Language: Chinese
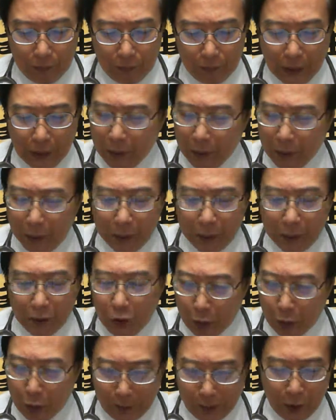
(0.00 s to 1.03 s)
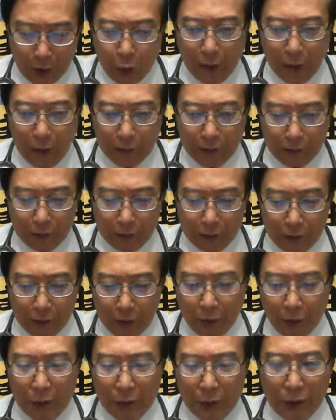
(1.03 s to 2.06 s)
台湾学袂乖，
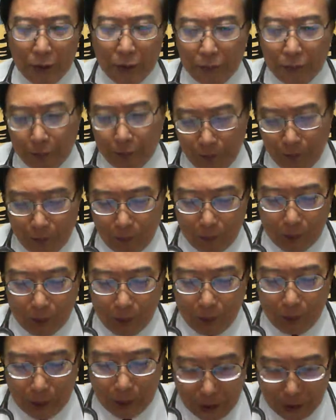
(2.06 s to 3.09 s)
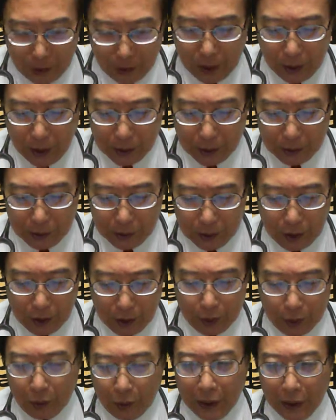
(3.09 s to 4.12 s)
因为生理人伫这
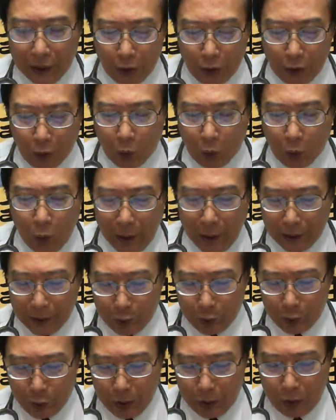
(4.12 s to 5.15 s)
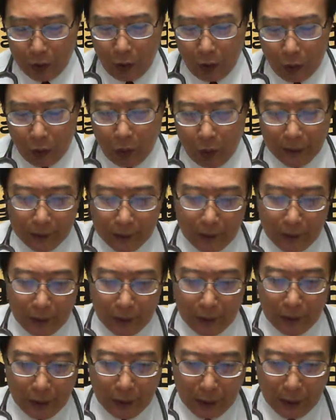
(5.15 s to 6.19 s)
中间用偌侪方法，
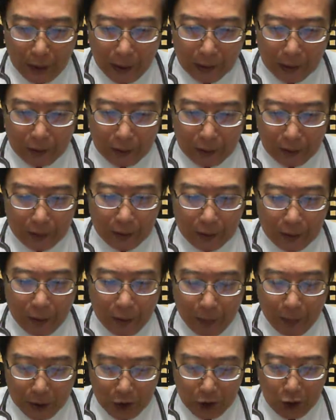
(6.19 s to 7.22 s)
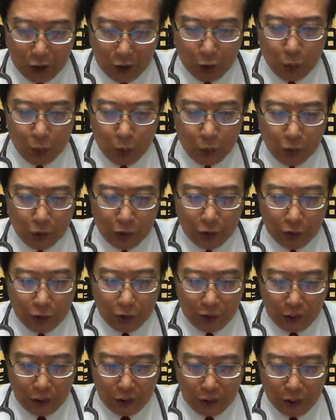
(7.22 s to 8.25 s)
甲台北市政府。
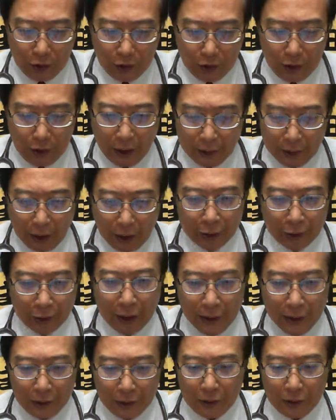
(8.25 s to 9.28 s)
前两个朝代，